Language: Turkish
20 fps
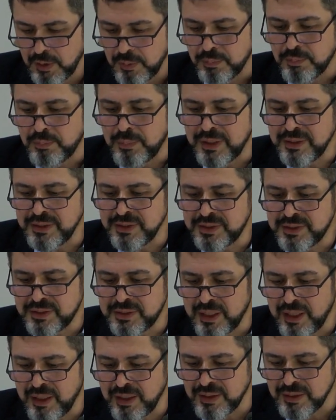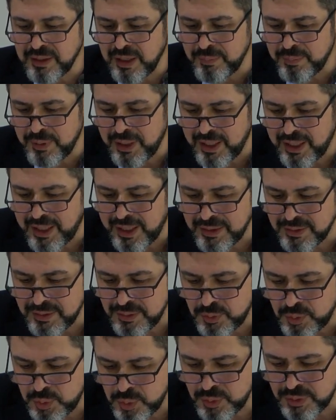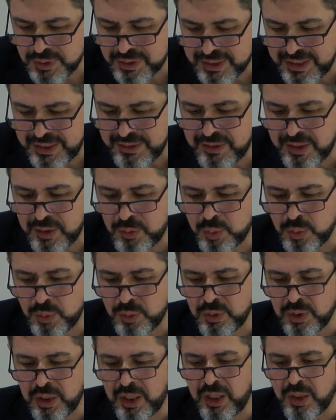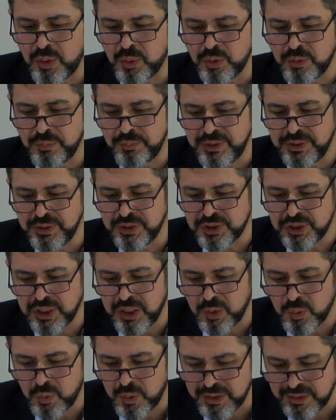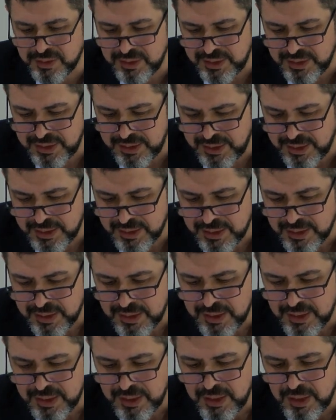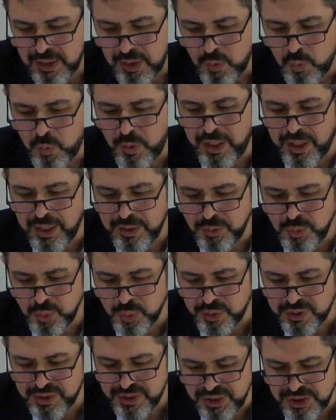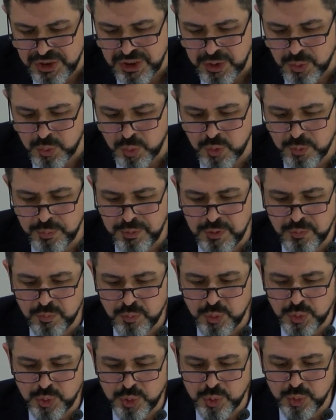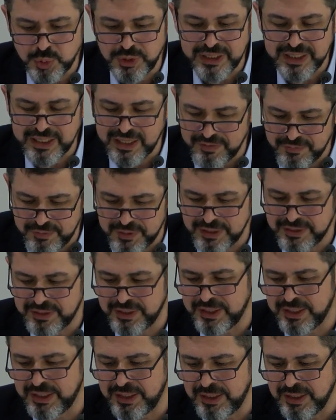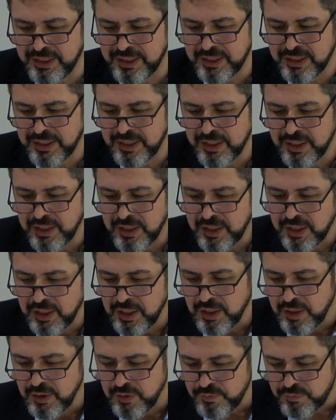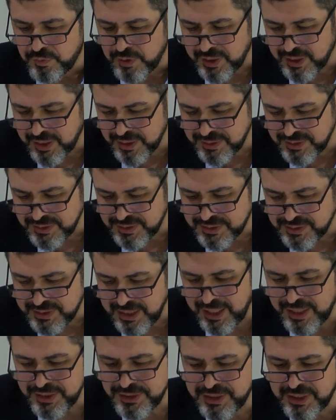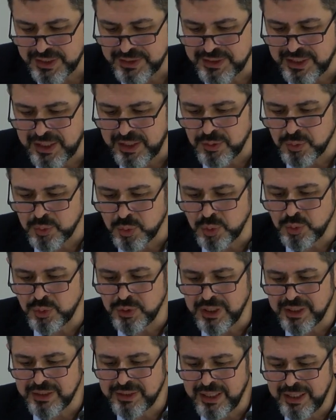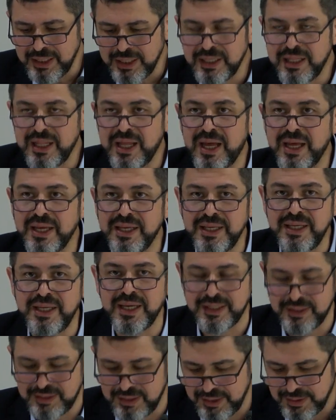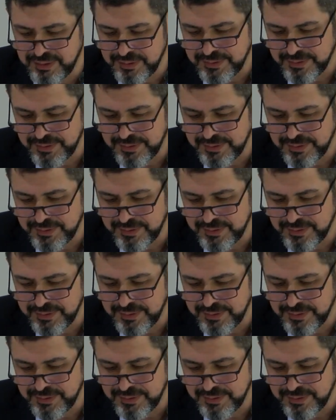Men istagrabe en yunqidahu Allahu min şehvetihi ve en yuhricehu min vücudi gafletihi fakat istacezel kudrete ilahiyeti.